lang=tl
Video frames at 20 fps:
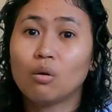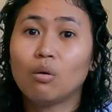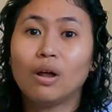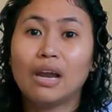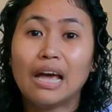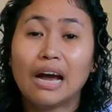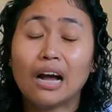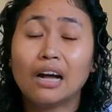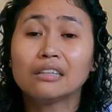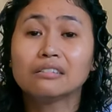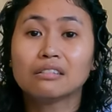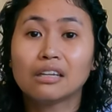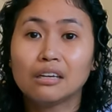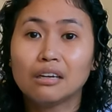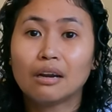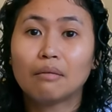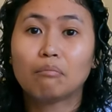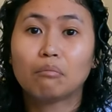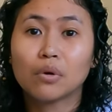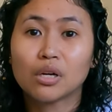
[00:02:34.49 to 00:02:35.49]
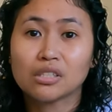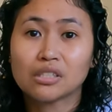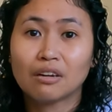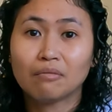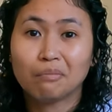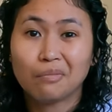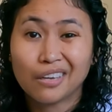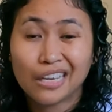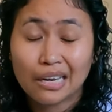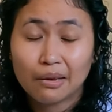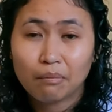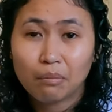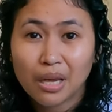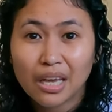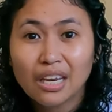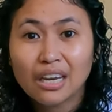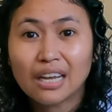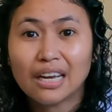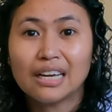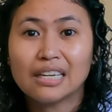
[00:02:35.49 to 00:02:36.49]
Kung wala kang TIN number sa
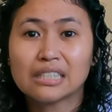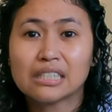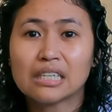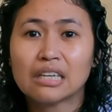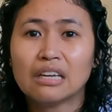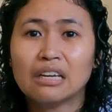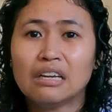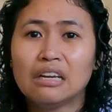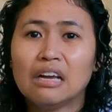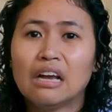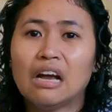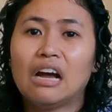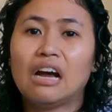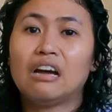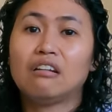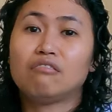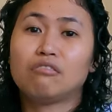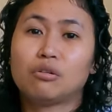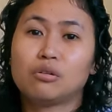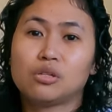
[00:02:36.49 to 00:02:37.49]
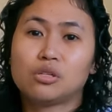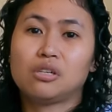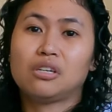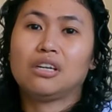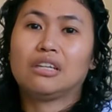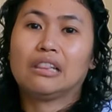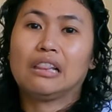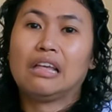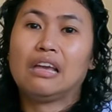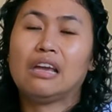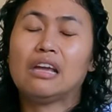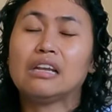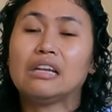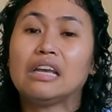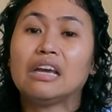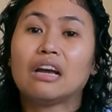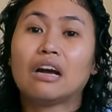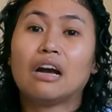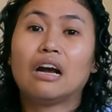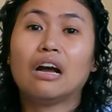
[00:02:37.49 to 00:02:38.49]
Pilipinas, unfortunately,
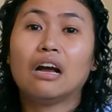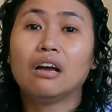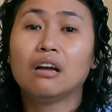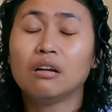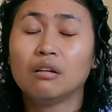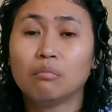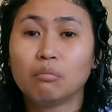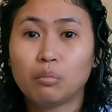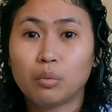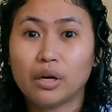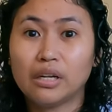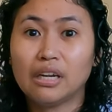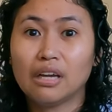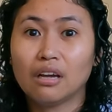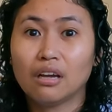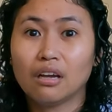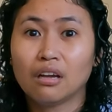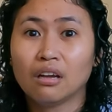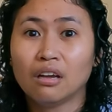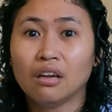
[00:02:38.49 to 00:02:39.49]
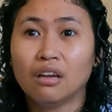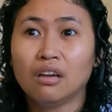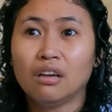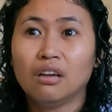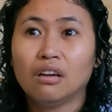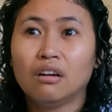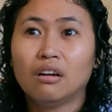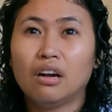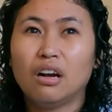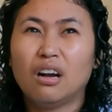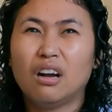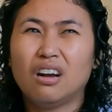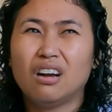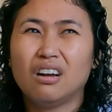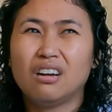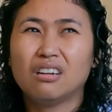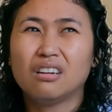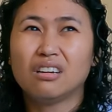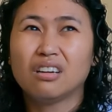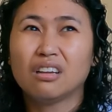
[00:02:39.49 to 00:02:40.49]
hindi ka pwedeng
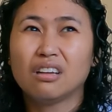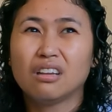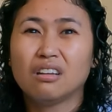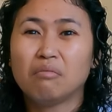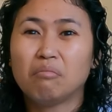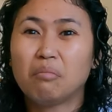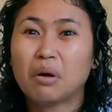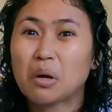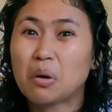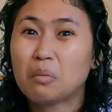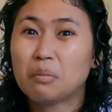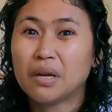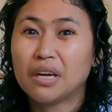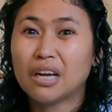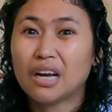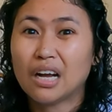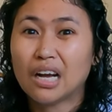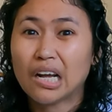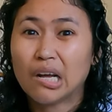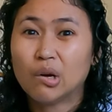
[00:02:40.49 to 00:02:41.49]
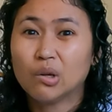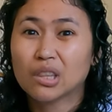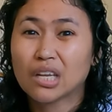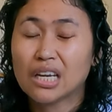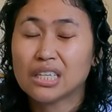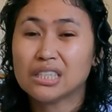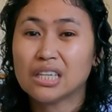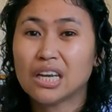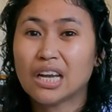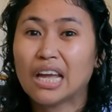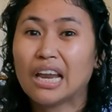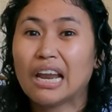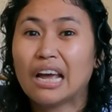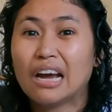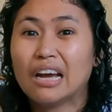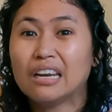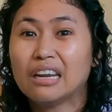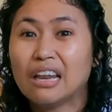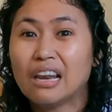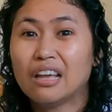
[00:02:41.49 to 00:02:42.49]
uh, mag-open ng account kasi
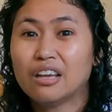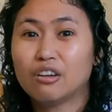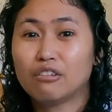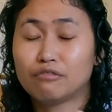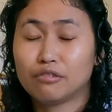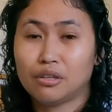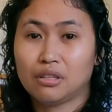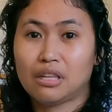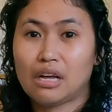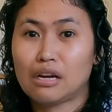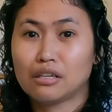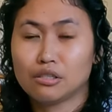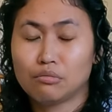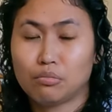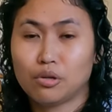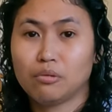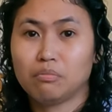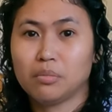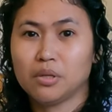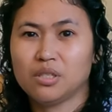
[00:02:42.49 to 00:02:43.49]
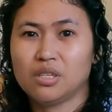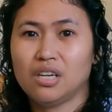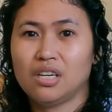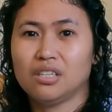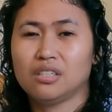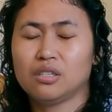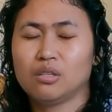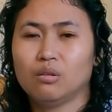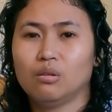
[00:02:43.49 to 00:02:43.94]
kailangan nila yan for tax purposes.